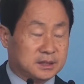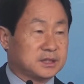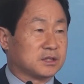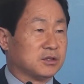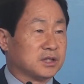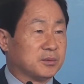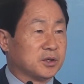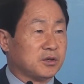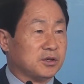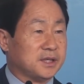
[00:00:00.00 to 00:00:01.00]

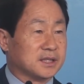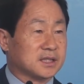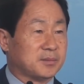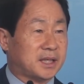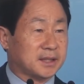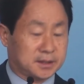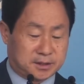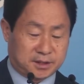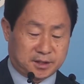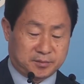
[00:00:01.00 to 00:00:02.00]
직권남용 권리행사
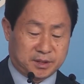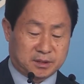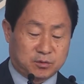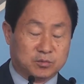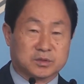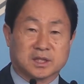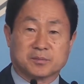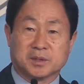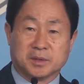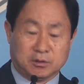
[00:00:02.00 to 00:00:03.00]
방해죄 및
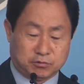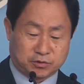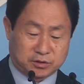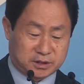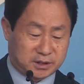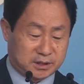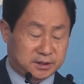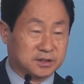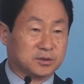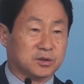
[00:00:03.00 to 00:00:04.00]
공상 비밀
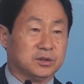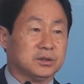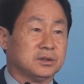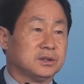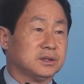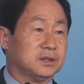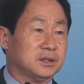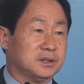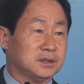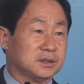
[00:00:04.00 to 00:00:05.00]
누소죄 등으로
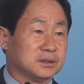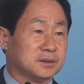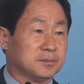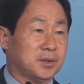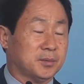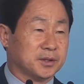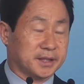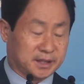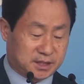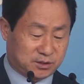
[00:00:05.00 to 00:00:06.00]
어,
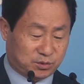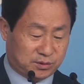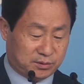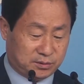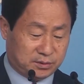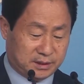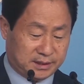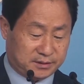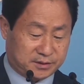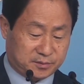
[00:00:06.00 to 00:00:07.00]
법원에
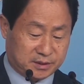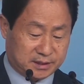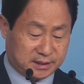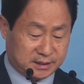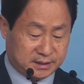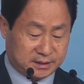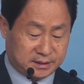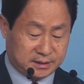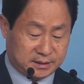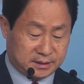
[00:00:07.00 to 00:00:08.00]
기소하였습니다.
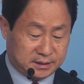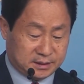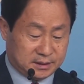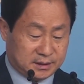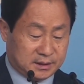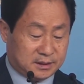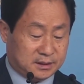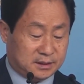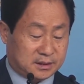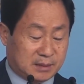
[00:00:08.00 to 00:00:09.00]

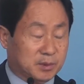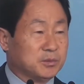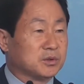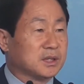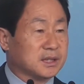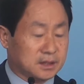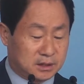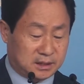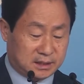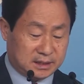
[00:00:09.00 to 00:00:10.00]
어,
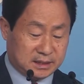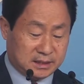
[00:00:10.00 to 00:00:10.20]
사법농단의